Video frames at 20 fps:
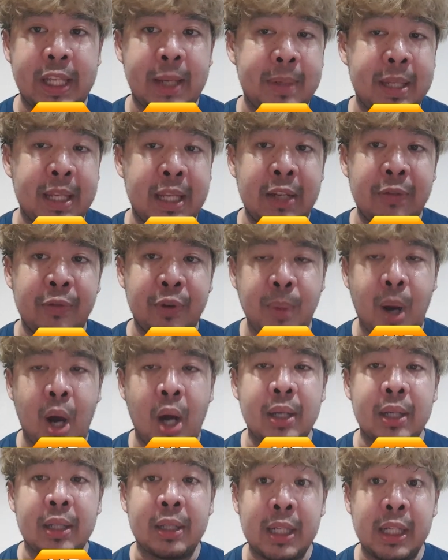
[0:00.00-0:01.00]
คลิปนี้ ฟุตบอล
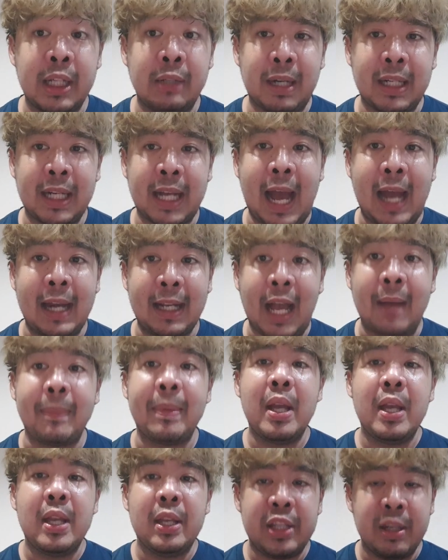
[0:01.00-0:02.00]
คืนันอังคารนะครับ
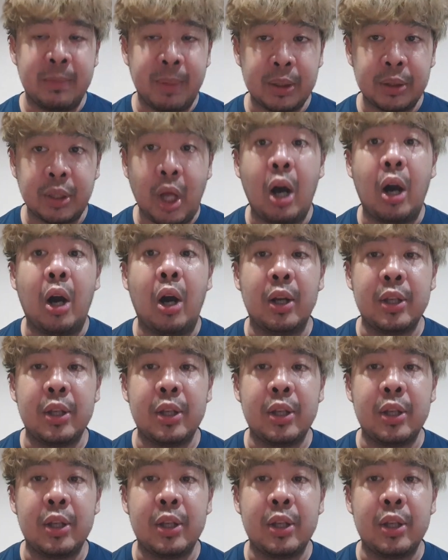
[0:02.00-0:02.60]
เชียร์บอลต่อ